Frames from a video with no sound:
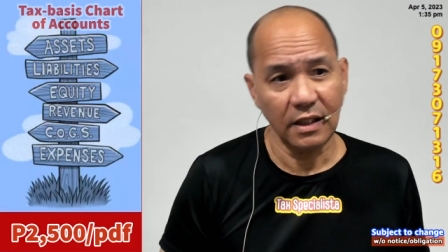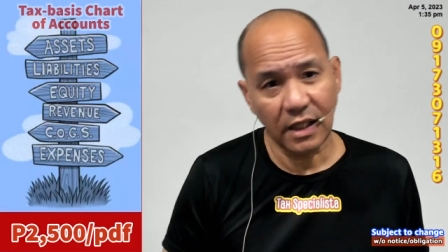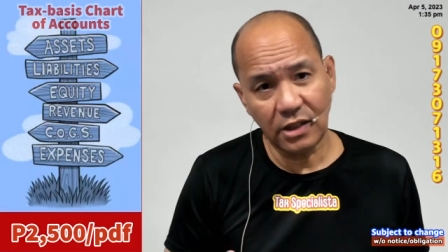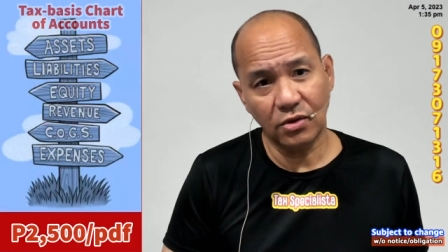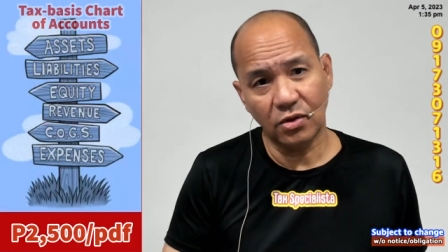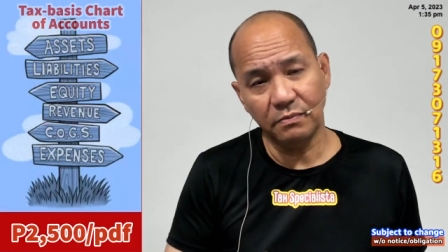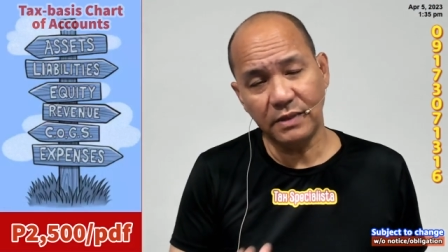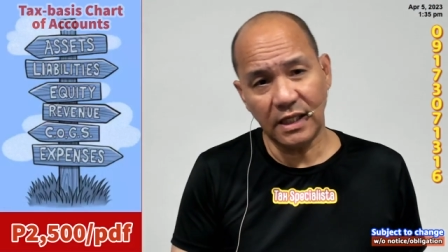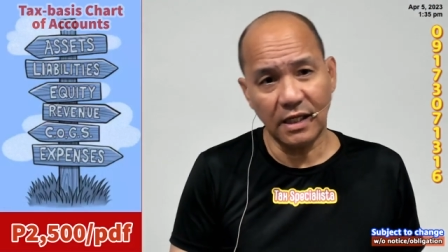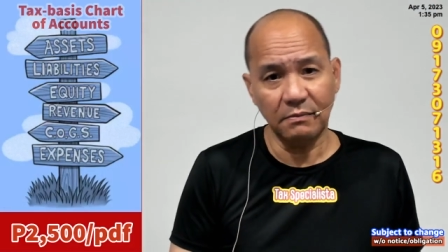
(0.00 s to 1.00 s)
kayo ho
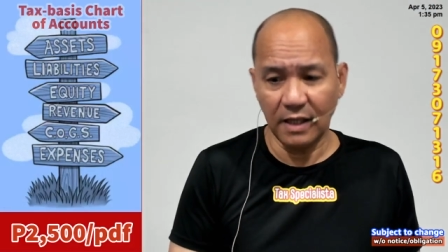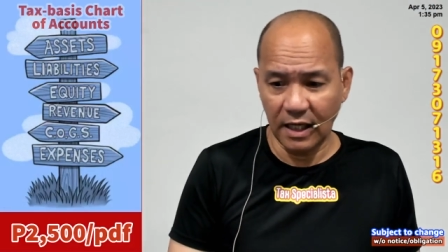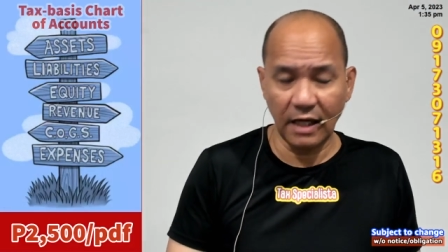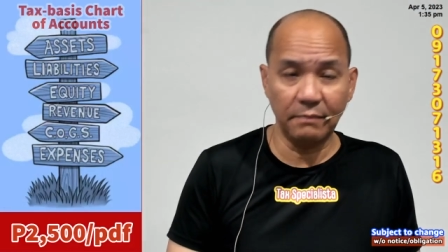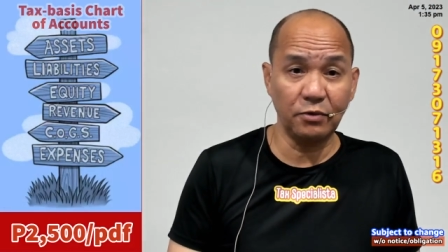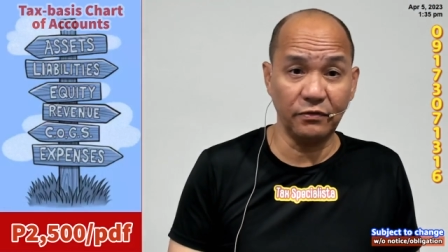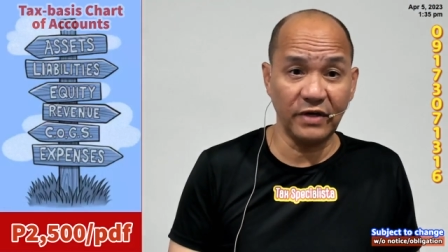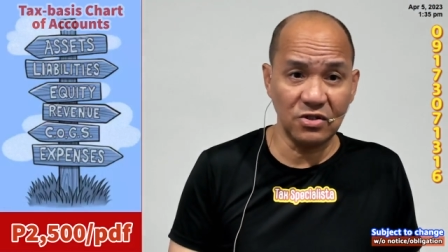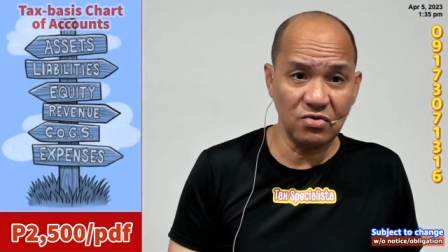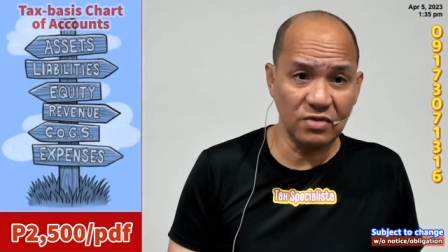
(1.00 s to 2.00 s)
bilang mga
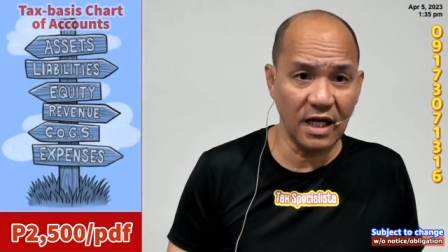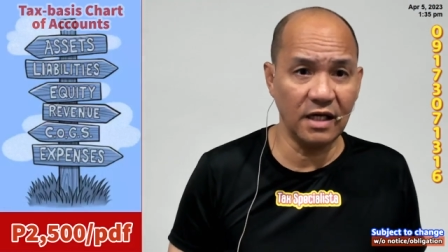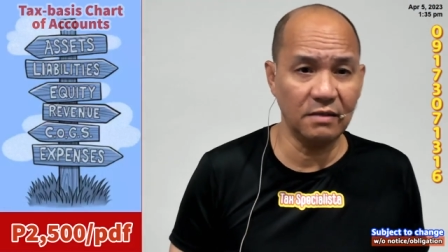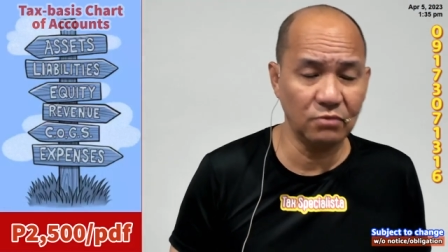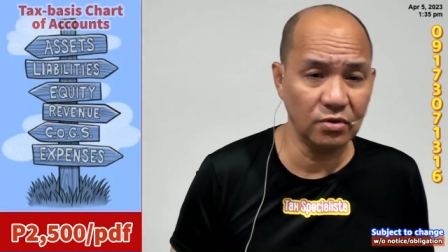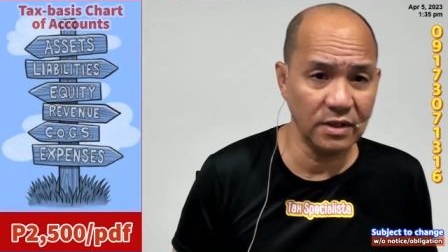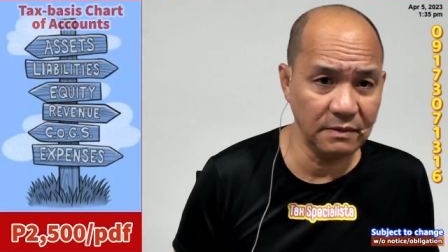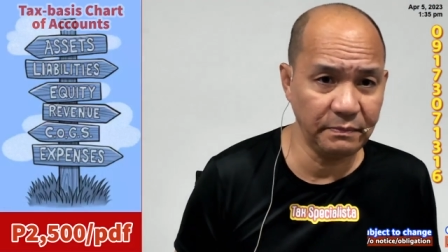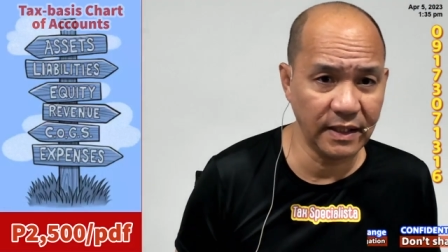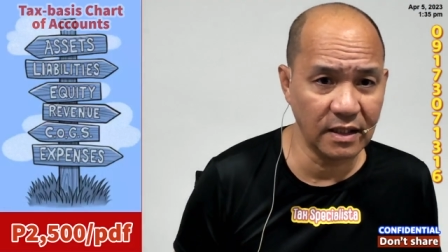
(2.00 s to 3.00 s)
professional na
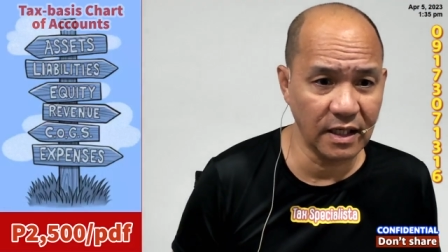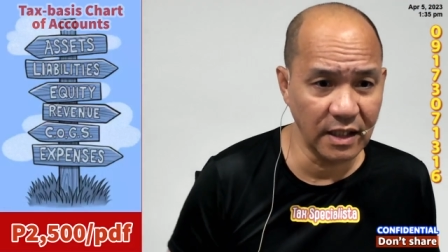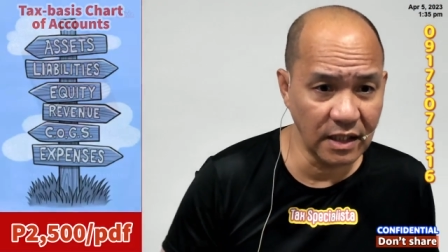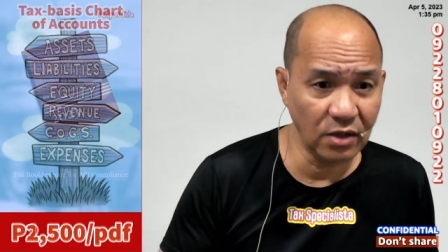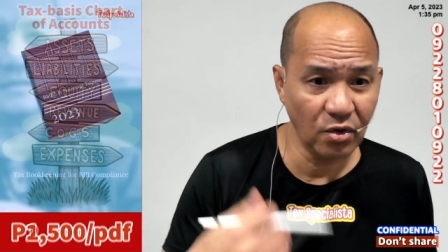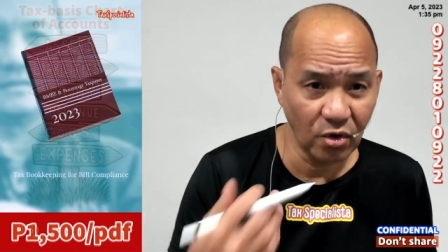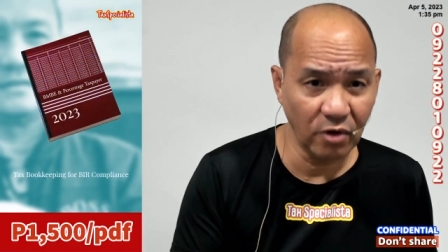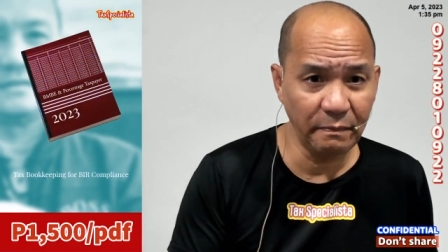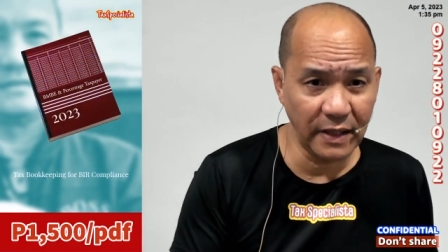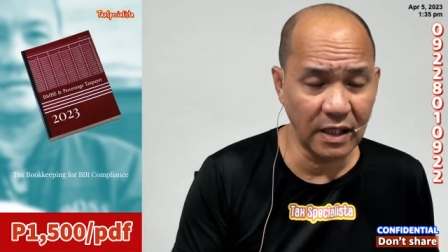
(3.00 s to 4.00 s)
bookkeeper ay
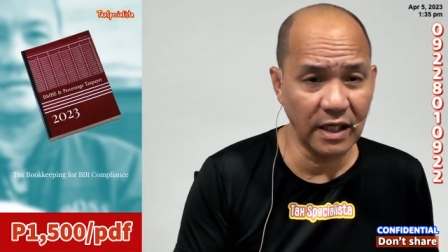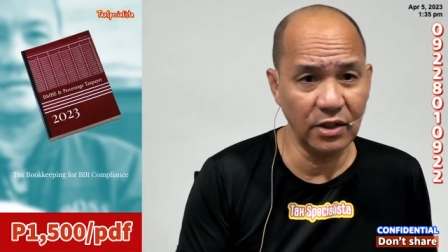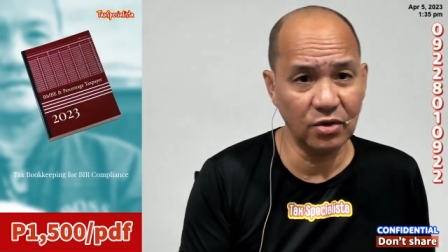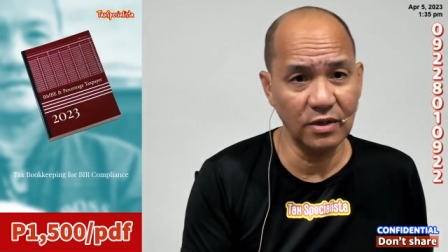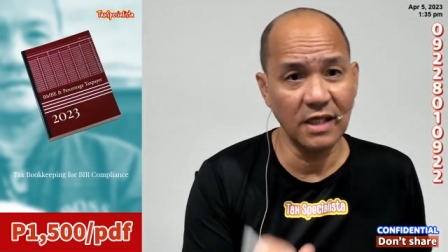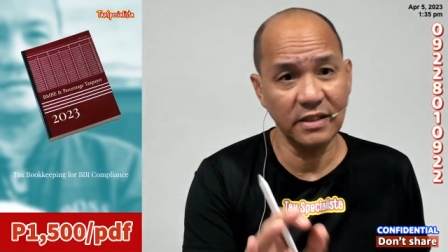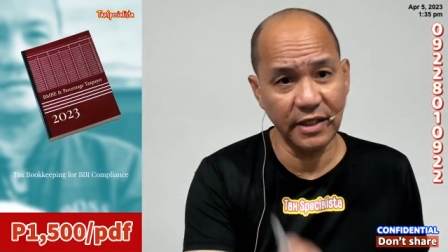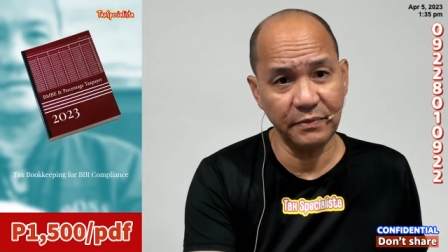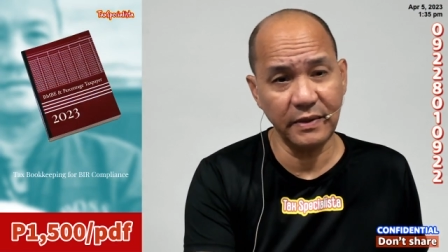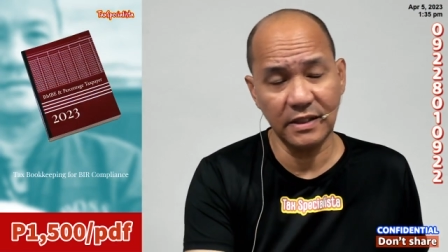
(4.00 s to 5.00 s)
nag-o-offer kayo ng
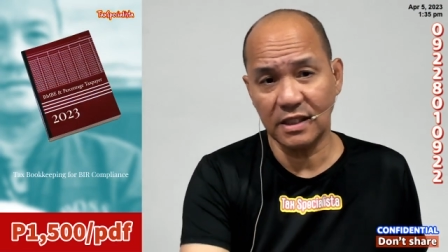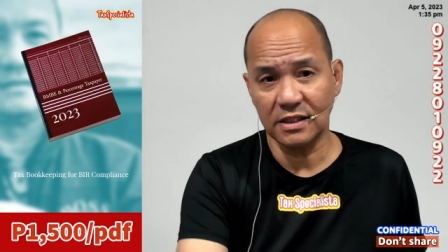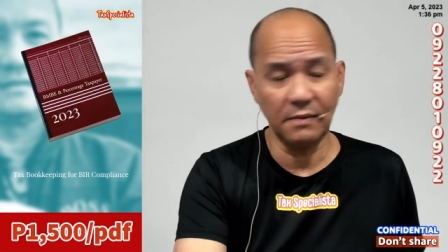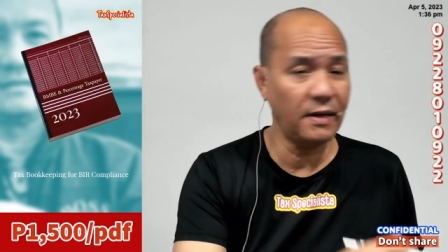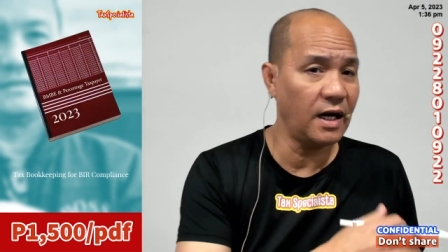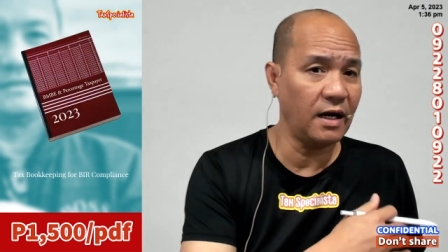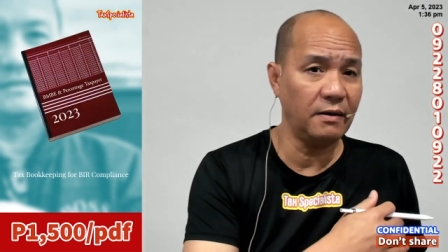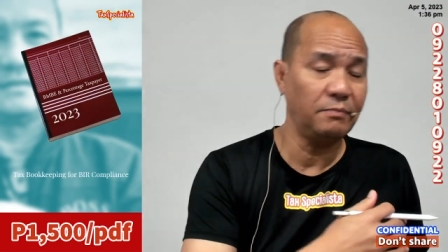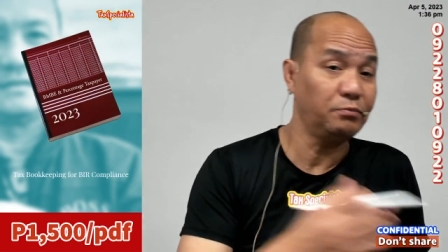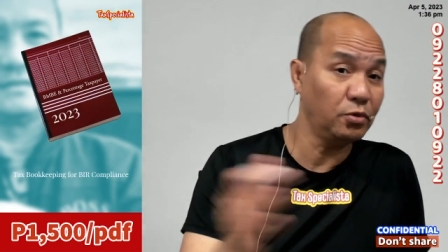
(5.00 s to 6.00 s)
services sa
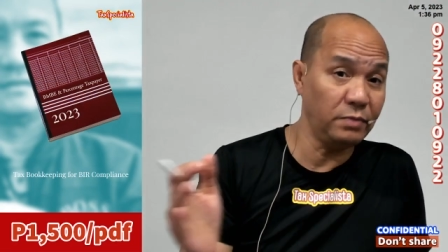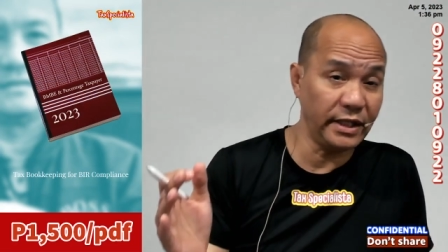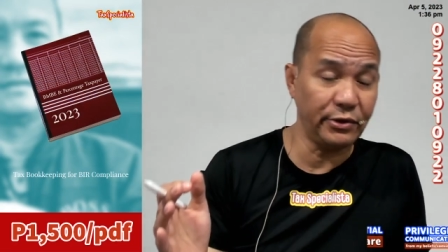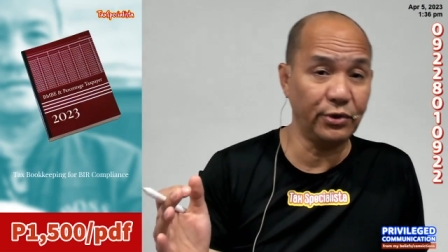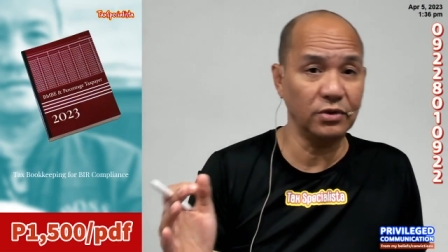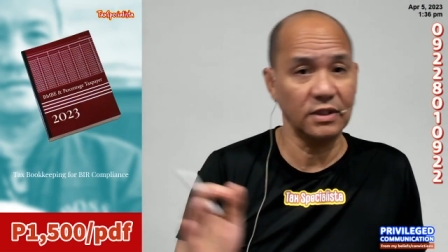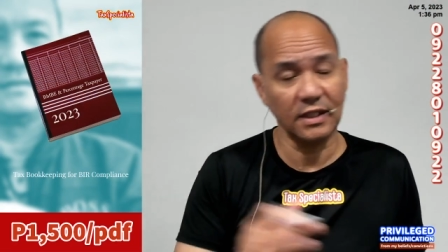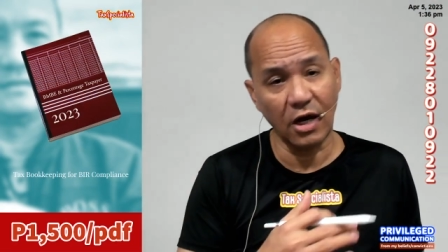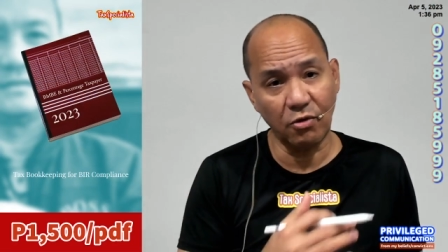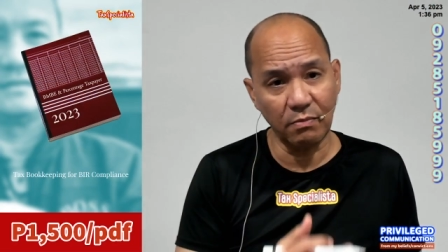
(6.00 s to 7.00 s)
mga publiko, sa
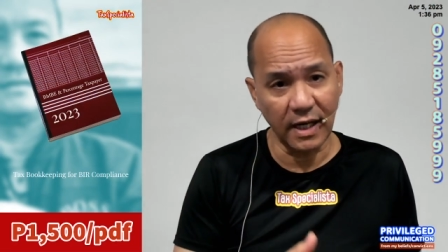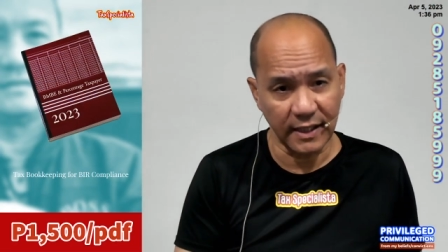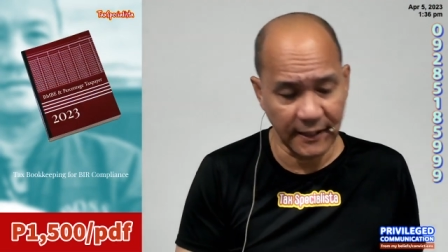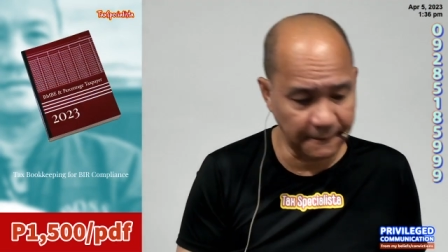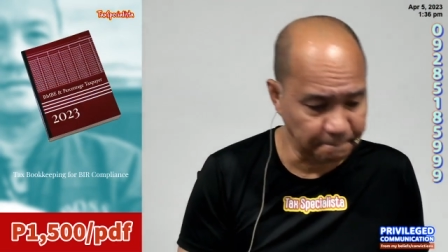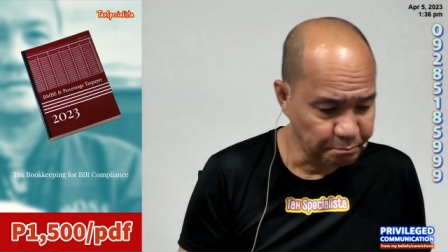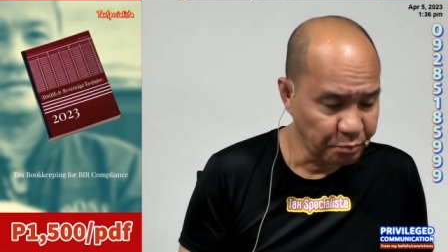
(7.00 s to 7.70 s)
taong bayan.